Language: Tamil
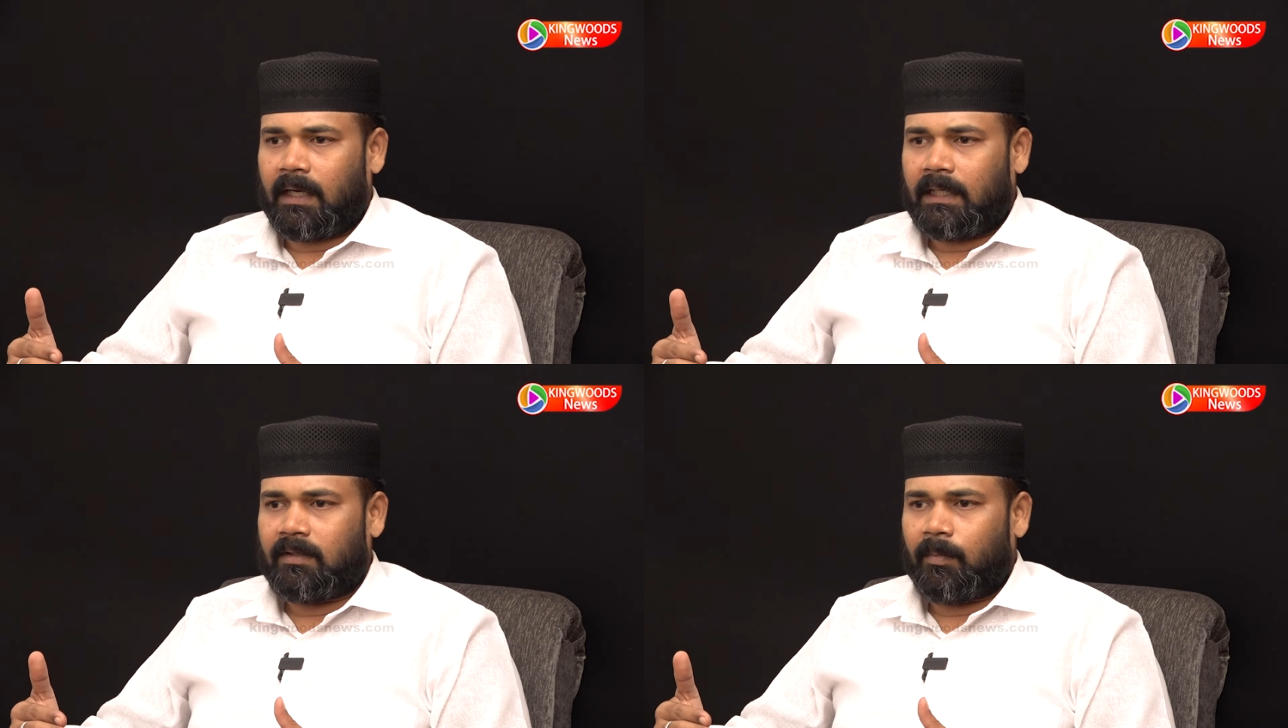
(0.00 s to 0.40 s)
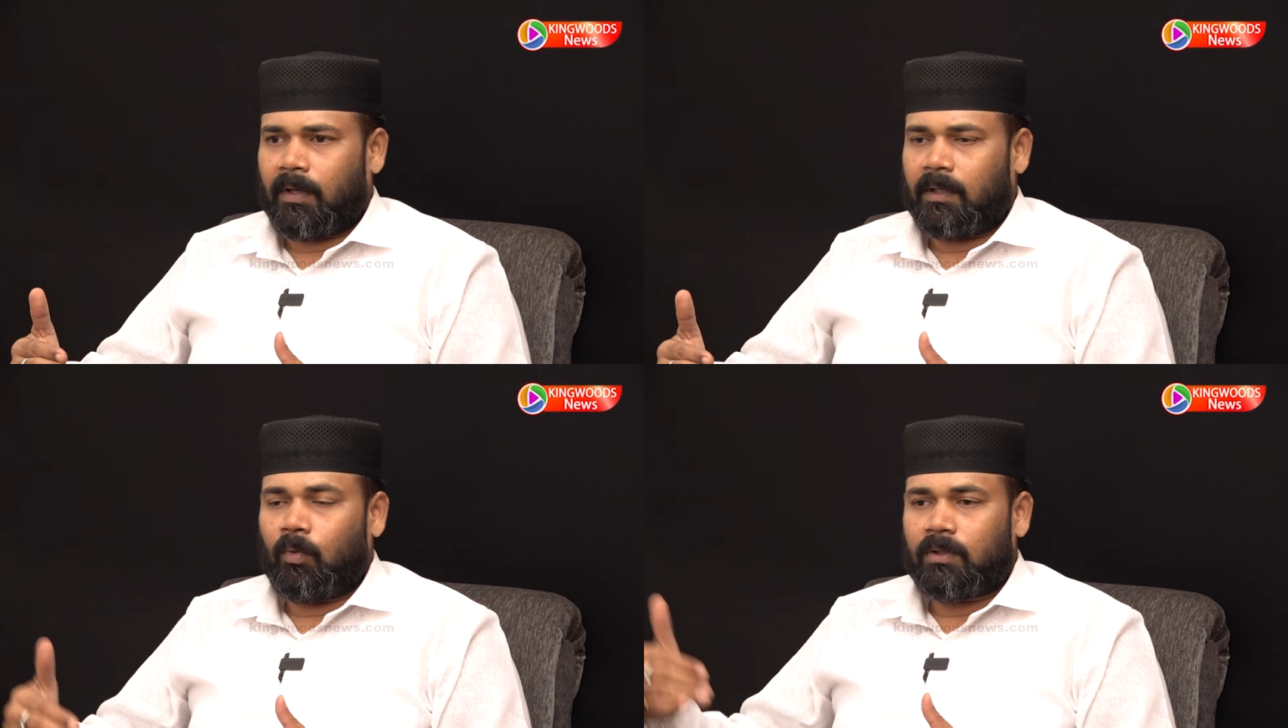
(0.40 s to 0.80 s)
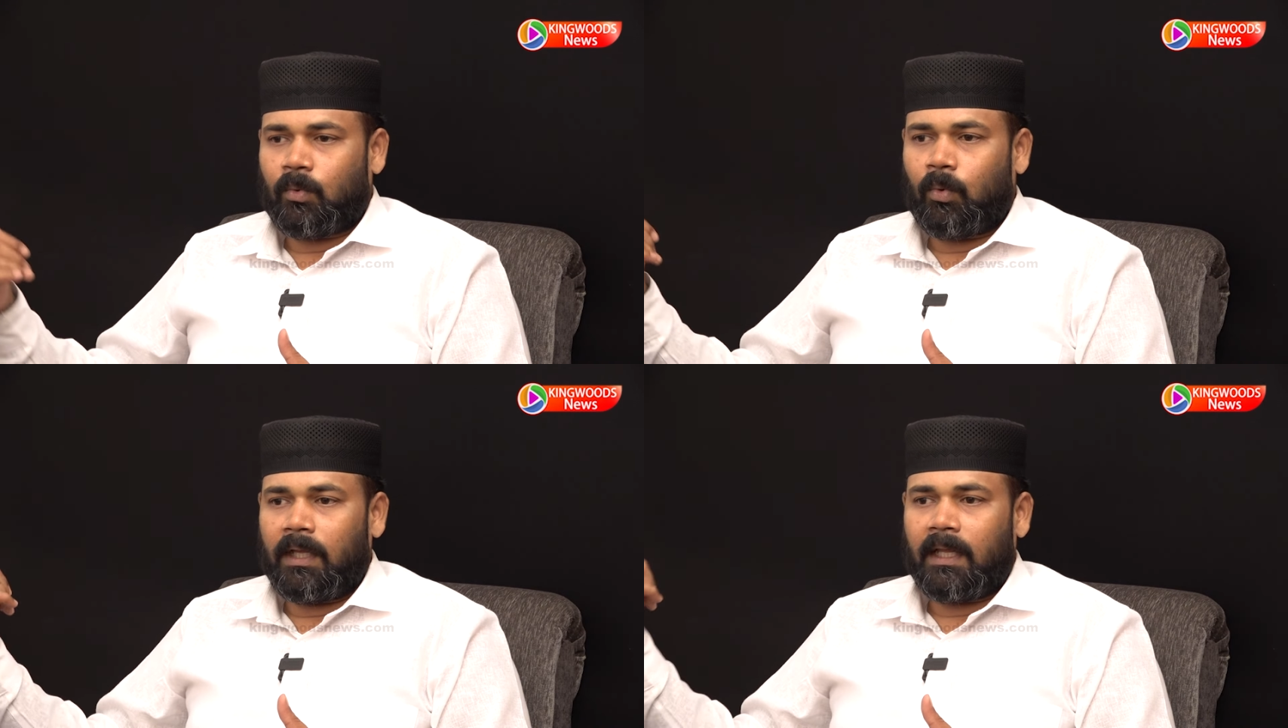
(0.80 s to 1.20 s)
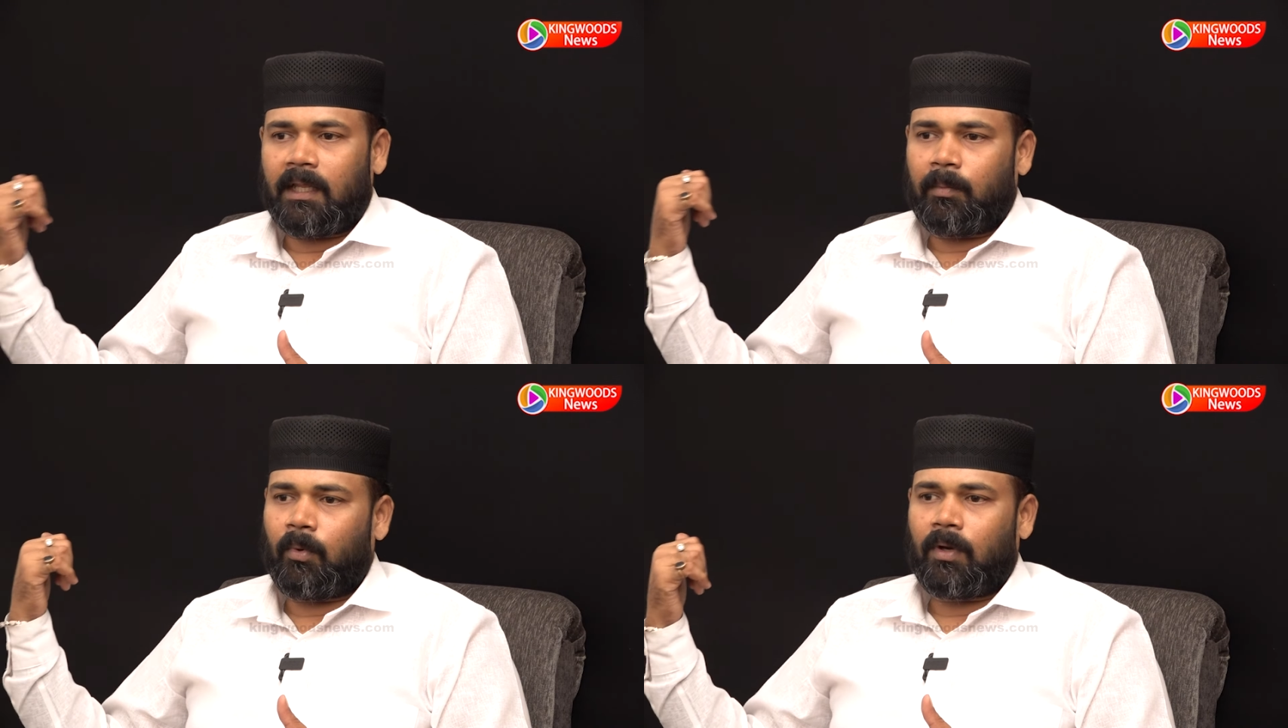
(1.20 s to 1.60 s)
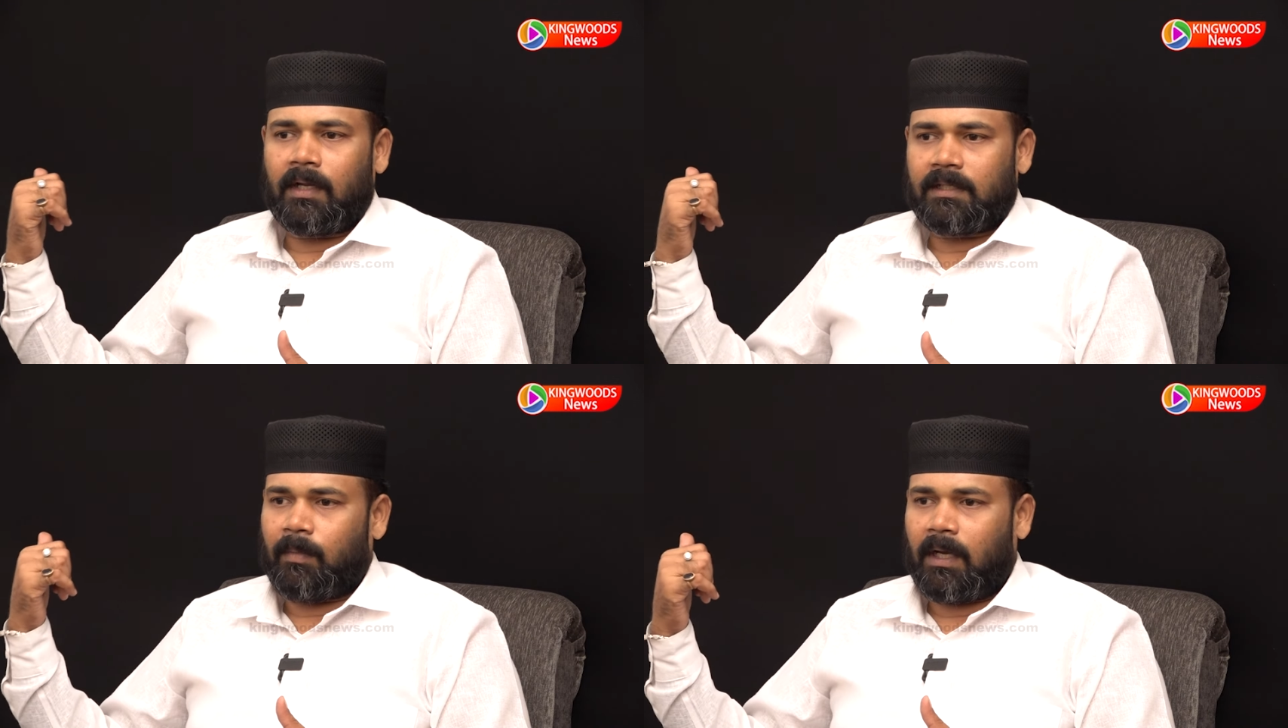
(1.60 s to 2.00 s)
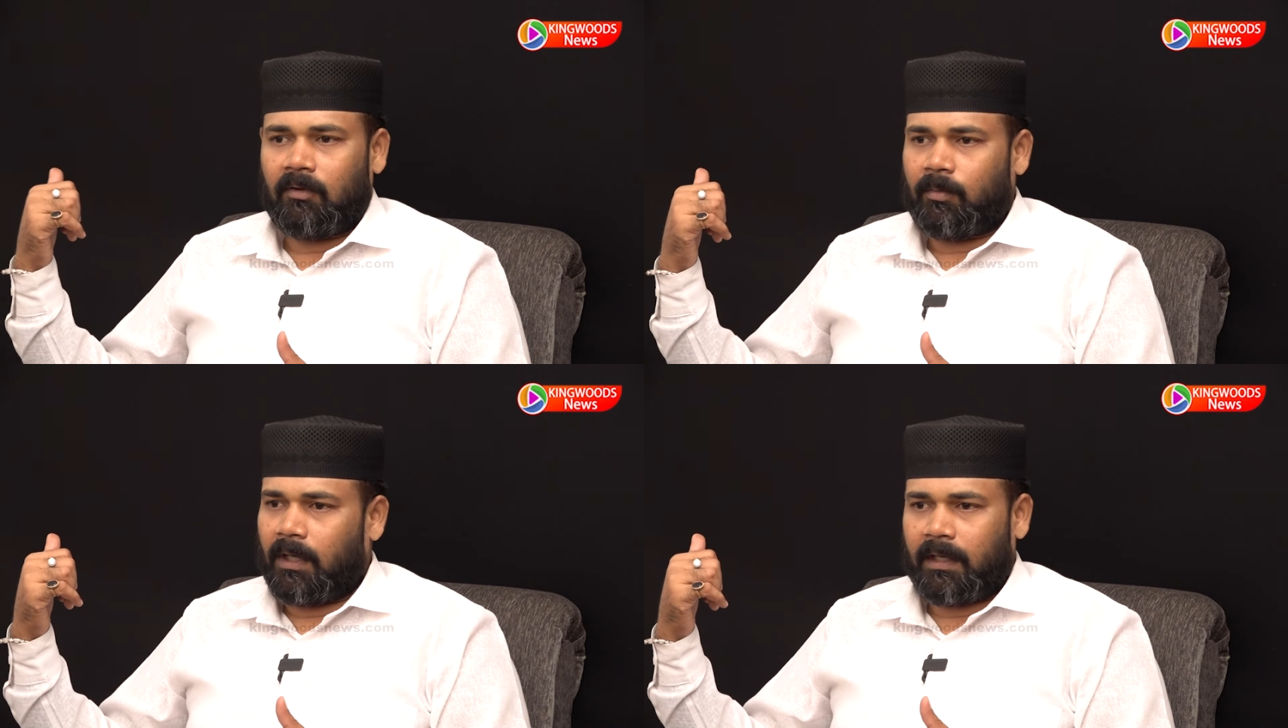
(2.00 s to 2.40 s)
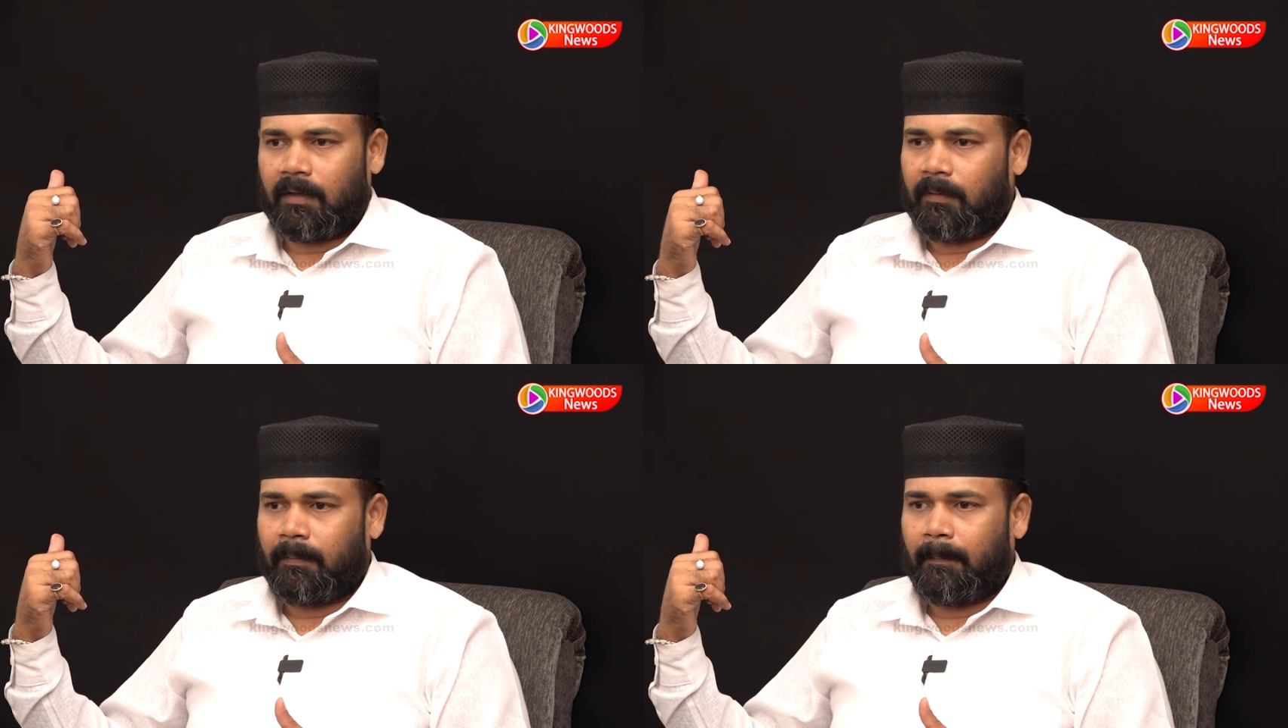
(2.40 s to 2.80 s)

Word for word: ட்ரான்ஸ்ஃபர் பண்ணதுக்கு ஒரு ஸ்கூலே இறங்கி போராடிச்சு மாணவ பிள்ளைகள்